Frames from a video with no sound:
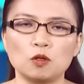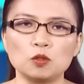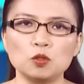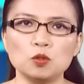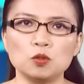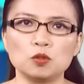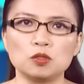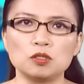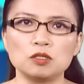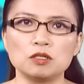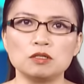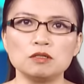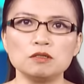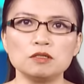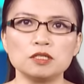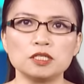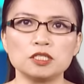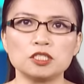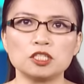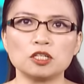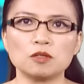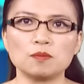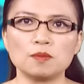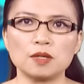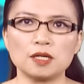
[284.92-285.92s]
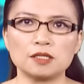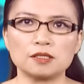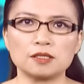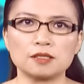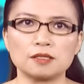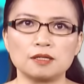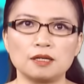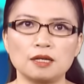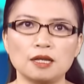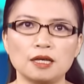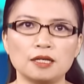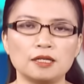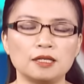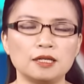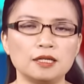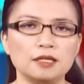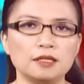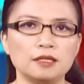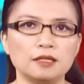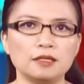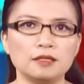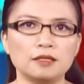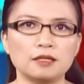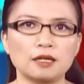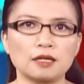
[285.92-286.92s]
Phó Thủ tướng Richard Marx lại
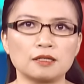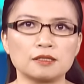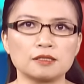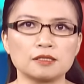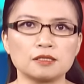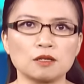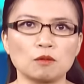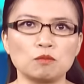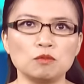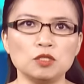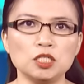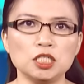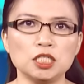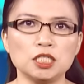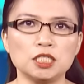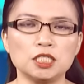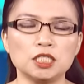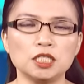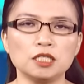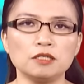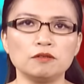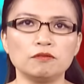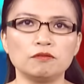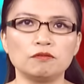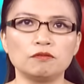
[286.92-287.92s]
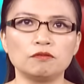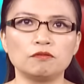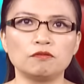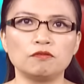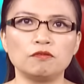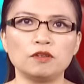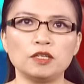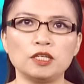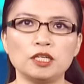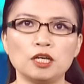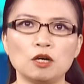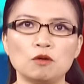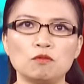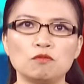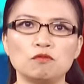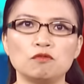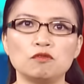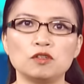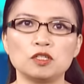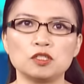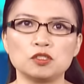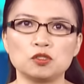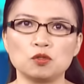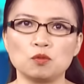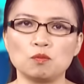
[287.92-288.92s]
gây nên làn sóng chỉ trích vì ông
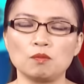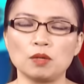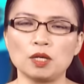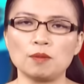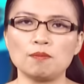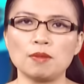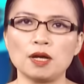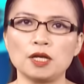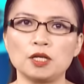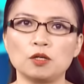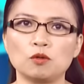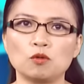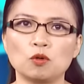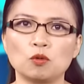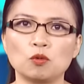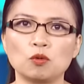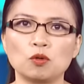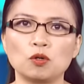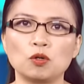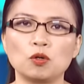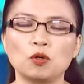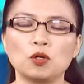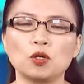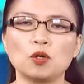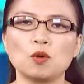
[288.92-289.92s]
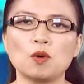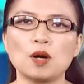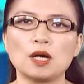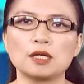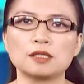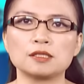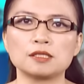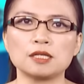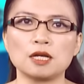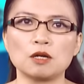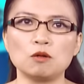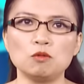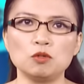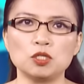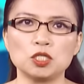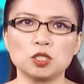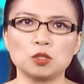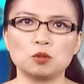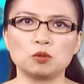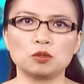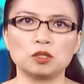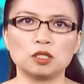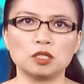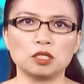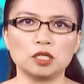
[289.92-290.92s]
vừa dùng máy bay của quân đội Hoàng gia Úc
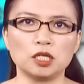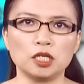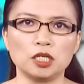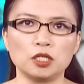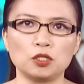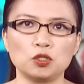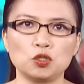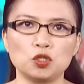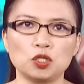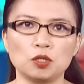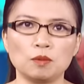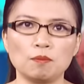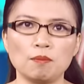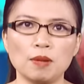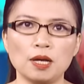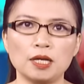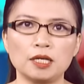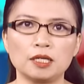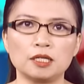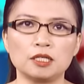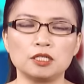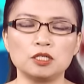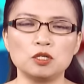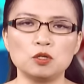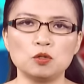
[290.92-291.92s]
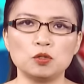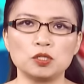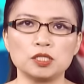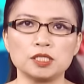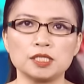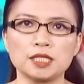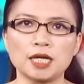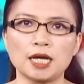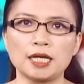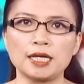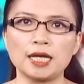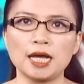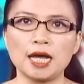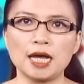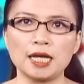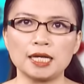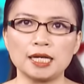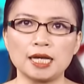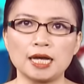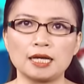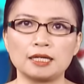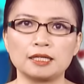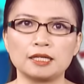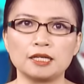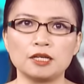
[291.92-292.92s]
Châu thực hiện chuyến bay khứ hồi dài
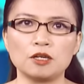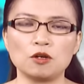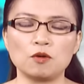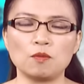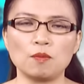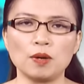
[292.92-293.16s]
2.000